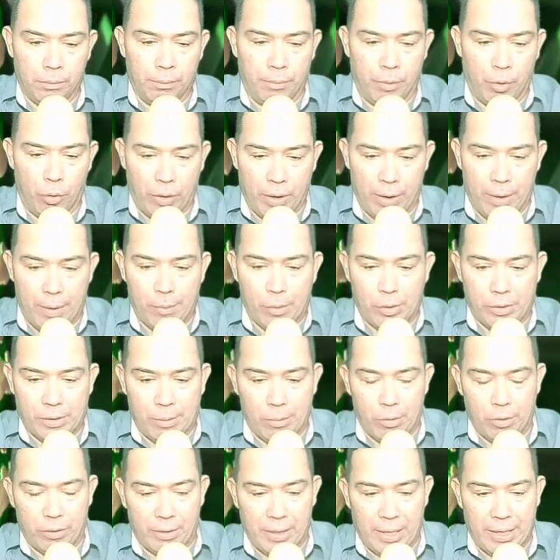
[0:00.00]
Pero ya vamos a
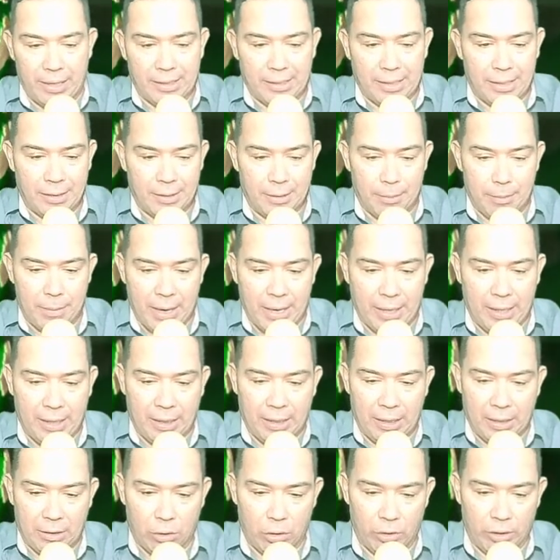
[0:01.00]
mostrar esas
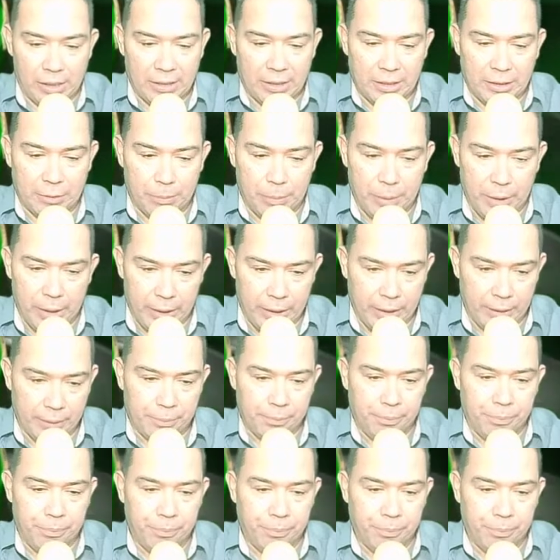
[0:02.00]
imágenes, no desespere.